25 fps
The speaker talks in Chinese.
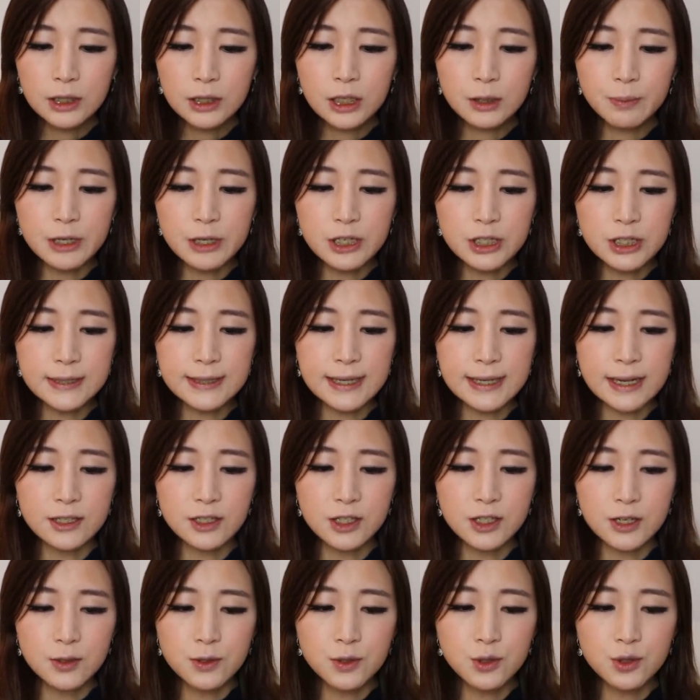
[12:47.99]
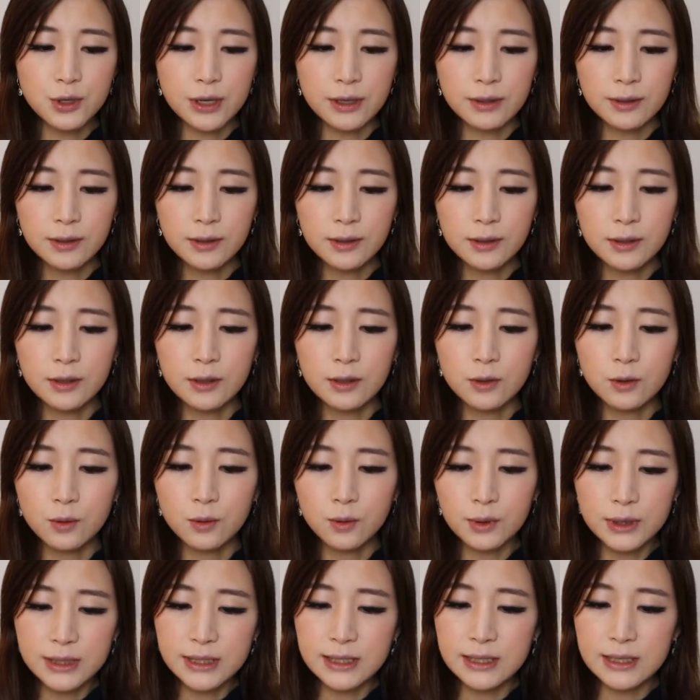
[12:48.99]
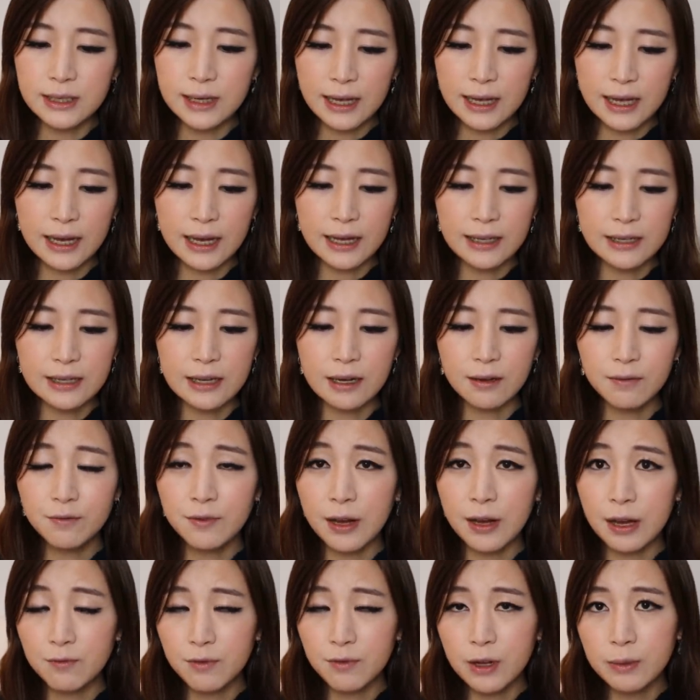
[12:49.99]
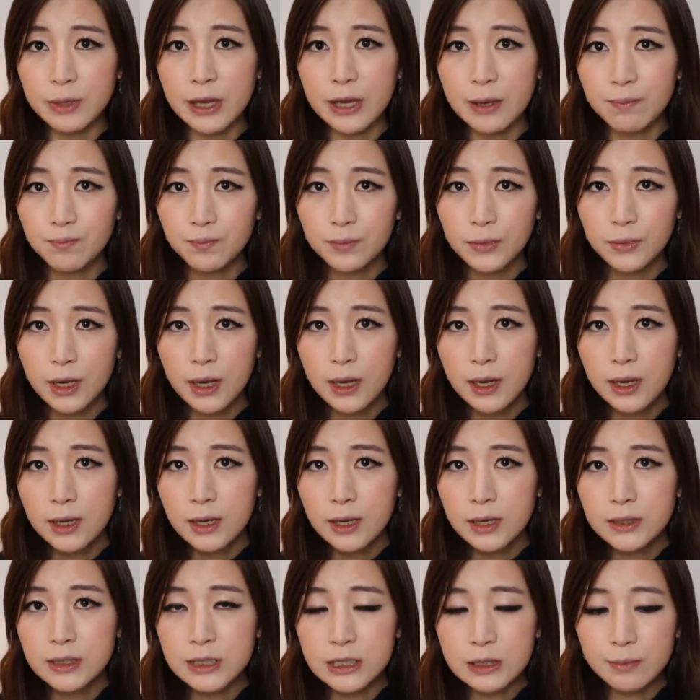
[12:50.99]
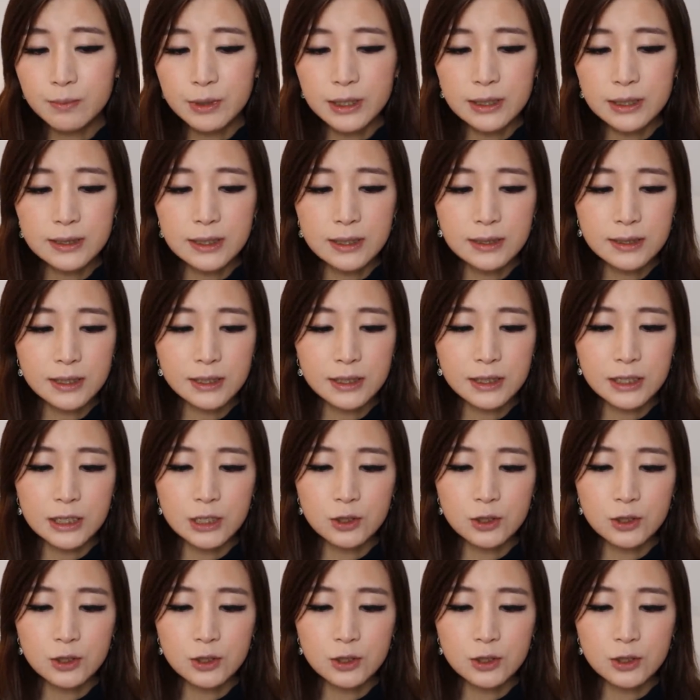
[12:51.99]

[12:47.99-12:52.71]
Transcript: 特别是在人权和国际海洋法方面。习近平曾经